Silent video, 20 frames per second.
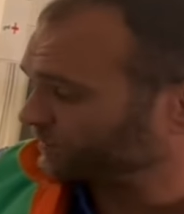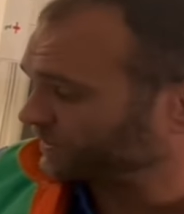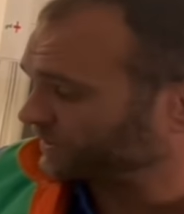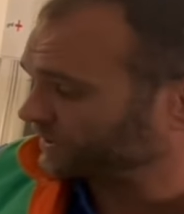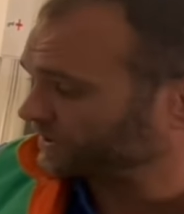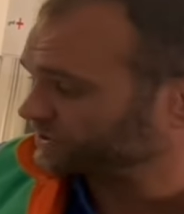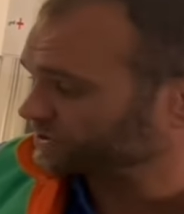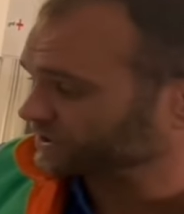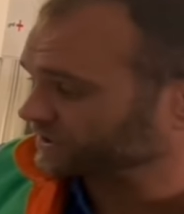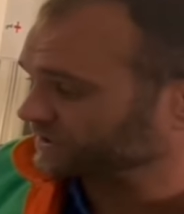
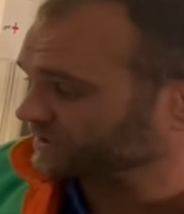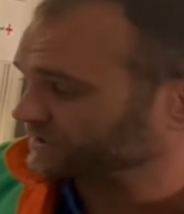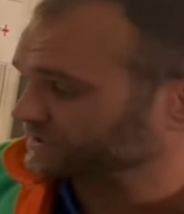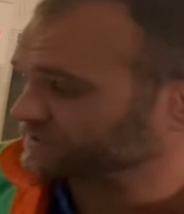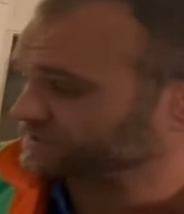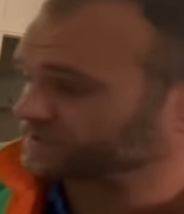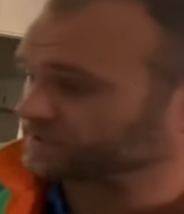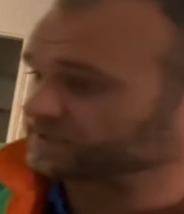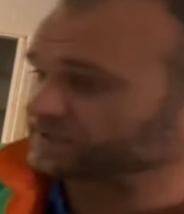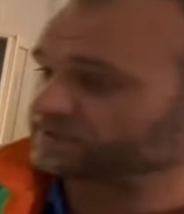податчика
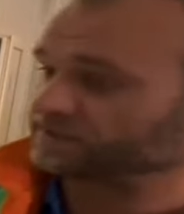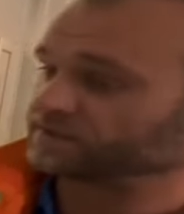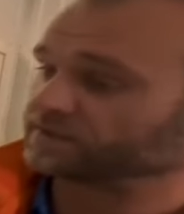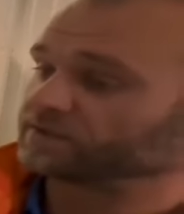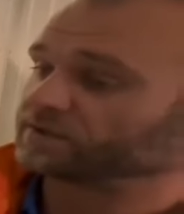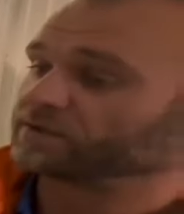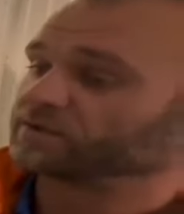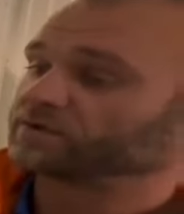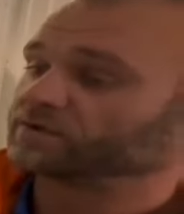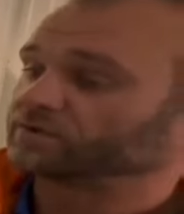назад.
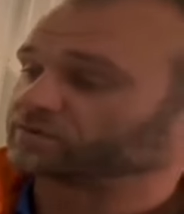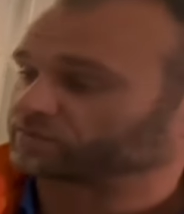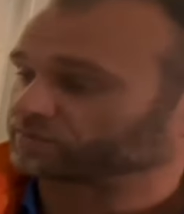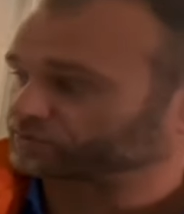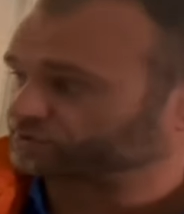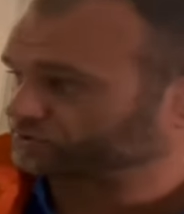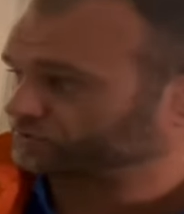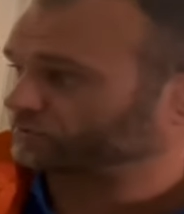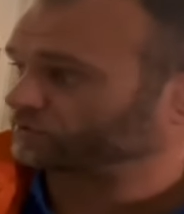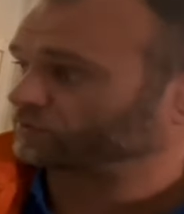
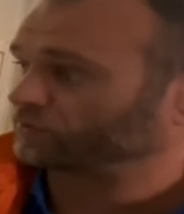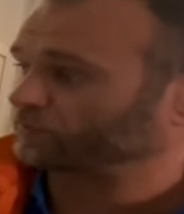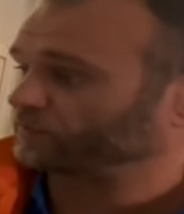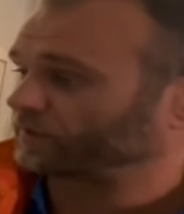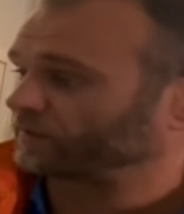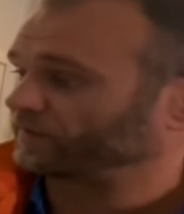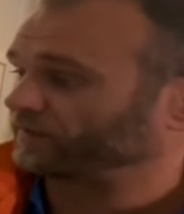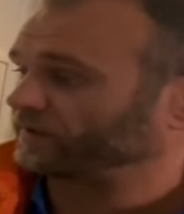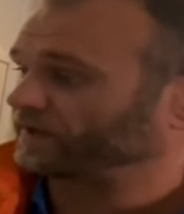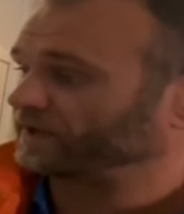Ручное
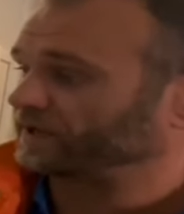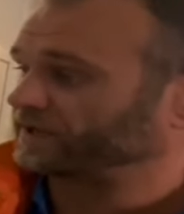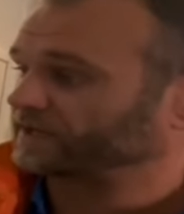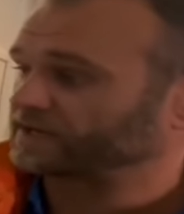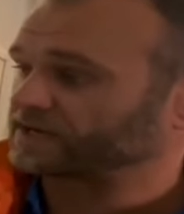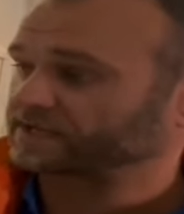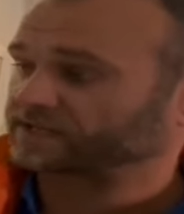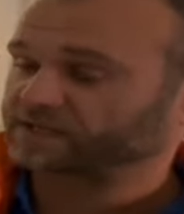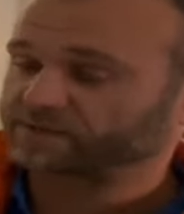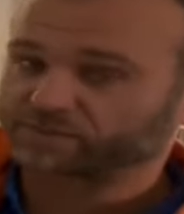управление.
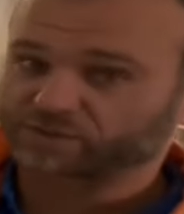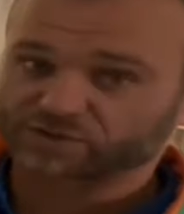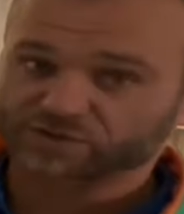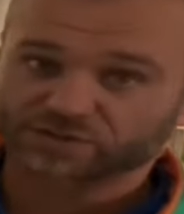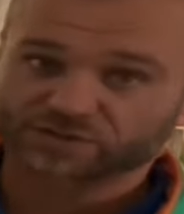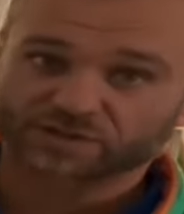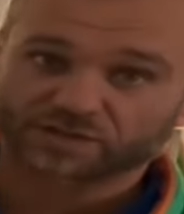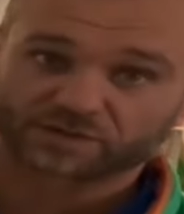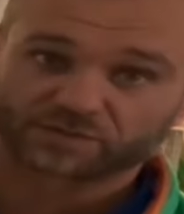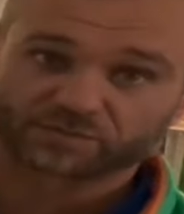Когда
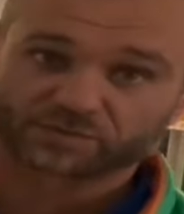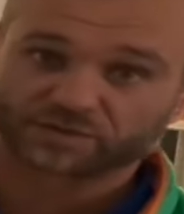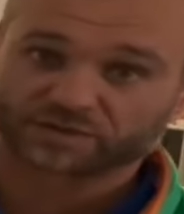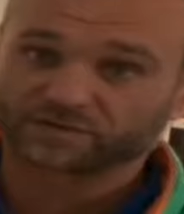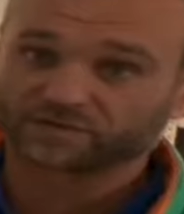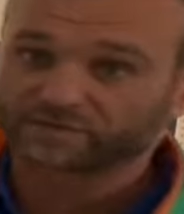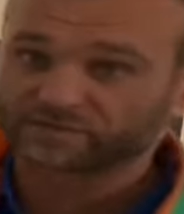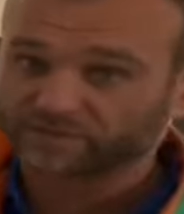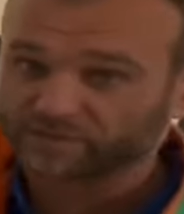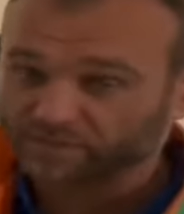машина
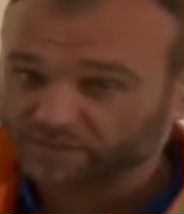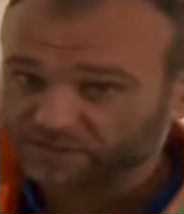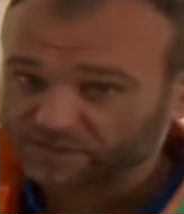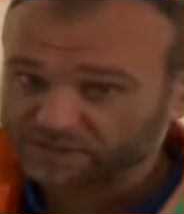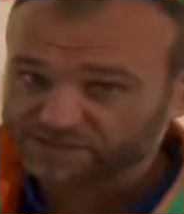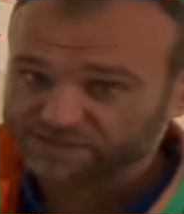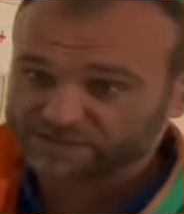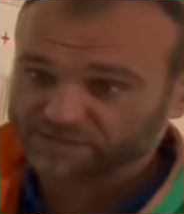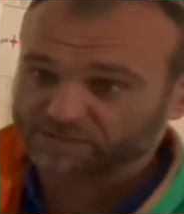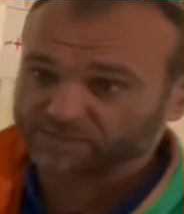работает в
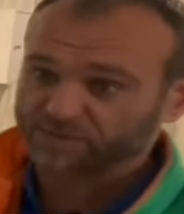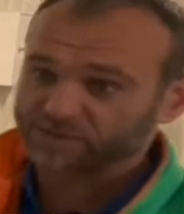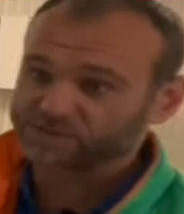автоматическом